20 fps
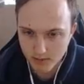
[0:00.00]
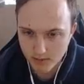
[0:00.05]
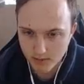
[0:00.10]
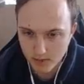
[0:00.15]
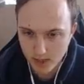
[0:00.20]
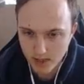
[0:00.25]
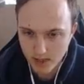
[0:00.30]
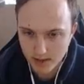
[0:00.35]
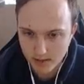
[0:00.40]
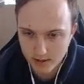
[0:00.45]

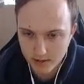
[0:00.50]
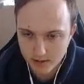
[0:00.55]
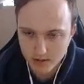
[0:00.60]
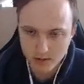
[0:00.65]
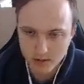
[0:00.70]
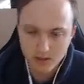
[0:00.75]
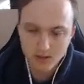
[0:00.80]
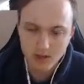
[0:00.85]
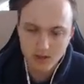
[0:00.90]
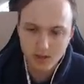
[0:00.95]
Блин.
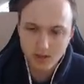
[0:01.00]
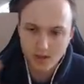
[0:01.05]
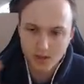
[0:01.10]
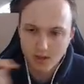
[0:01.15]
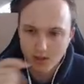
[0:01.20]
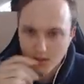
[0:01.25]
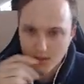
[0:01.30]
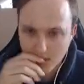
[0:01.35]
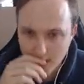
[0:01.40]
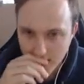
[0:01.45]

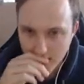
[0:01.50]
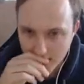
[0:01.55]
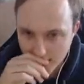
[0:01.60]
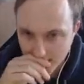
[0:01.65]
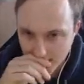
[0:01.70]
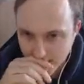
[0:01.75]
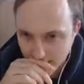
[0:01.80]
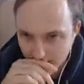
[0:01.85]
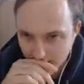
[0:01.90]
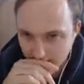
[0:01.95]
Как
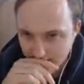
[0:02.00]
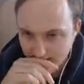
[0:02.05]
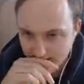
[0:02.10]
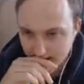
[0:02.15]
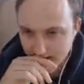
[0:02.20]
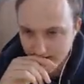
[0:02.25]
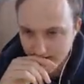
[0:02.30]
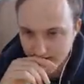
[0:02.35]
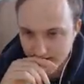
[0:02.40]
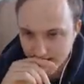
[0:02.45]
же Твин
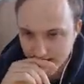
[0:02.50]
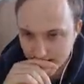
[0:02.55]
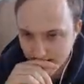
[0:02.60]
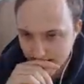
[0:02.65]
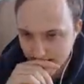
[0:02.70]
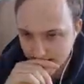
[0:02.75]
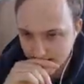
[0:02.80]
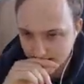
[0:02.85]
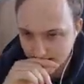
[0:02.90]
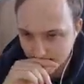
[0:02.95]
Сэмми
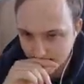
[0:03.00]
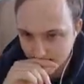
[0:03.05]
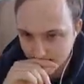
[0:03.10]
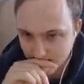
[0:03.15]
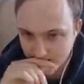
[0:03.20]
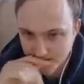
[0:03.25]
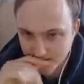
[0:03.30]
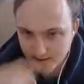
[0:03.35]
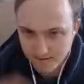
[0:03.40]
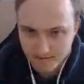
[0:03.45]
сейчас
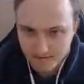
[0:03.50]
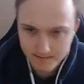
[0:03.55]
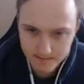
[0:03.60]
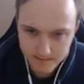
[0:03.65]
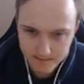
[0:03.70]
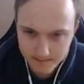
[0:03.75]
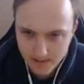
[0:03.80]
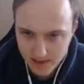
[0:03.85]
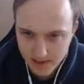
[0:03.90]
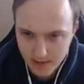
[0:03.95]
очень
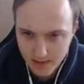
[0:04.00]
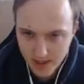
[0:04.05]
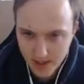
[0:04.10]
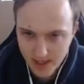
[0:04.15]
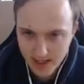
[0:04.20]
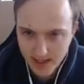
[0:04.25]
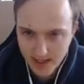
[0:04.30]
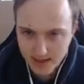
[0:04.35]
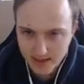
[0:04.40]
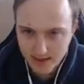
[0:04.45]

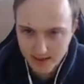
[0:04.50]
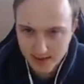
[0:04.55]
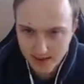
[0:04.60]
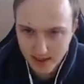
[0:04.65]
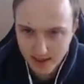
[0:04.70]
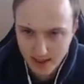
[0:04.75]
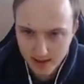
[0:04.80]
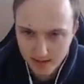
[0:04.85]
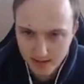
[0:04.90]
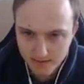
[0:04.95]
неприятно
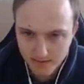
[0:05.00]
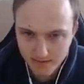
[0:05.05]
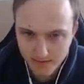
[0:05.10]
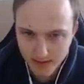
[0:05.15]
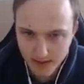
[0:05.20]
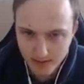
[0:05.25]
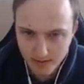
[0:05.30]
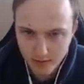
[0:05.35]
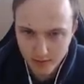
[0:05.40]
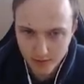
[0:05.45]
сыграл.
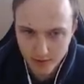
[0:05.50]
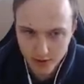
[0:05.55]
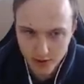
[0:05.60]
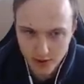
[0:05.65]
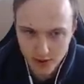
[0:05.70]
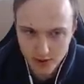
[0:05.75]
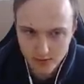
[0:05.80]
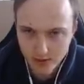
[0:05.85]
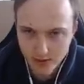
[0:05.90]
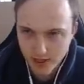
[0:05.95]
Прям
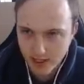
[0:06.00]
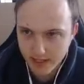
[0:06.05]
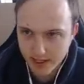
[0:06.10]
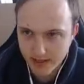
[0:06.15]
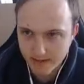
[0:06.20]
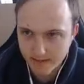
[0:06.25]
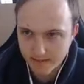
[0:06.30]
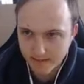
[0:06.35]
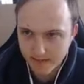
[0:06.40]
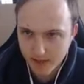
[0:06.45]
очень
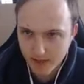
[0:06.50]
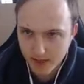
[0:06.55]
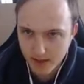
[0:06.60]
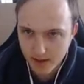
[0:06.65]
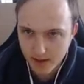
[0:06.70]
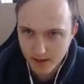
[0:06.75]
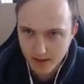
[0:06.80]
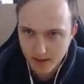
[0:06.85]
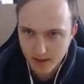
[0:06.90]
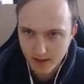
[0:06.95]
неприятно.
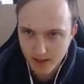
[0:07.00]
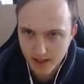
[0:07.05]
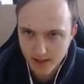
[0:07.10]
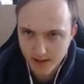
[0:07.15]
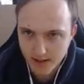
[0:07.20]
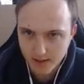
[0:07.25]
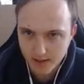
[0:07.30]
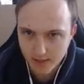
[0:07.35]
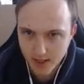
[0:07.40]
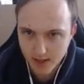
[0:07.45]
Ладно,
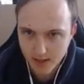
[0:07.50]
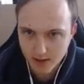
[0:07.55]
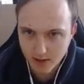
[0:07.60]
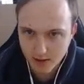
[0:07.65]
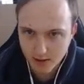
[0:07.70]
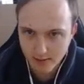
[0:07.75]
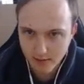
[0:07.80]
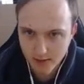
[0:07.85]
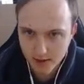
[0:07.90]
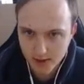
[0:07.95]
17
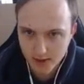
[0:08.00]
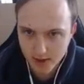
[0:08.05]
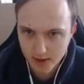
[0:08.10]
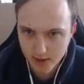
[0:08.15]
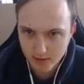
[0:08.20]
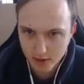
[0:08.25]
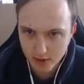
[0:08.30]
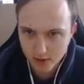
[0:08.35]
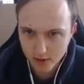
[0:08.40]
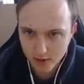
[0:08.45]
килов у нас за 3
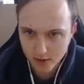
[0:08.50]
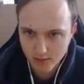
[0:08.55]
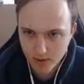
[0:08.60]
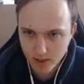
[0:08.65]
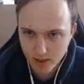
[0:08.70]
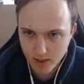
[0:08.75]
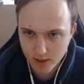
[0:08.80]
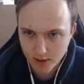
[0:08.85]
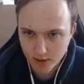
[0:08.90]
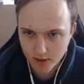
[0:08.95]
минуты.
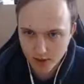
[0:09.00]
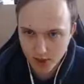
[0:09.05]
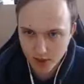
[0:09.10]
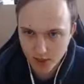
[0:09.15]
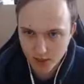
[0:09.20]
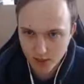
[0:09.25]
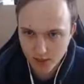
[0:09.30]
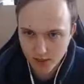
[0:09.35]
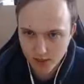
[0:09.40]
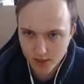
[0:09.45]
Пока что
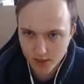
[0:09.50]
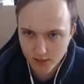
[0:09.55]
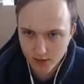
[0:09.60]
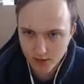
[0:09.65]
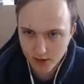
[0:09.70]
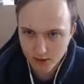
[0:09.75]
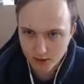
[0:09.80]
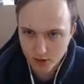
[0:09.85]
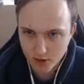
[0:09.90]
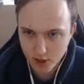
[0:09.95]
начало не
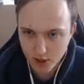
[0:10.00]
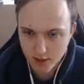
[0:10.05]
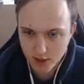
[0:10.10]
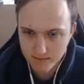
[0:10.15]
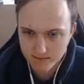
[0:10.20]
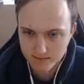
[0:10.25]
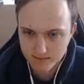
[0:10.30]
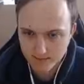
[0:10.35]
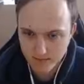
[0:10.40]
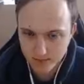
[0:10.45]
самое лучшее,
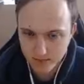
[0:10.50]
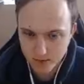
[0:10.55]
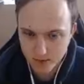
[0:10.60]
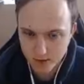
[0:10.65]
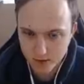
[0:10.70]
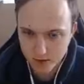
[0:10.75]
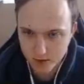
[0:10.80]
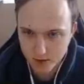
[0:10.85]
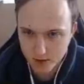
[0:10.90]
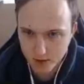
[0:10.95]

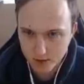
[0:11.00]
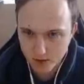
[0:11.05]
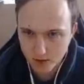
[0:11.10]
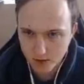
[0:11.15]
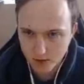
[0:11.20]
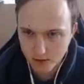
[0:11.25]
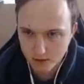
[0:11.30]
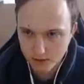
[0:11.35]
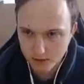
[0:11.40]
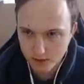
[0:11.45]

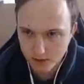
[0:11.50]
но...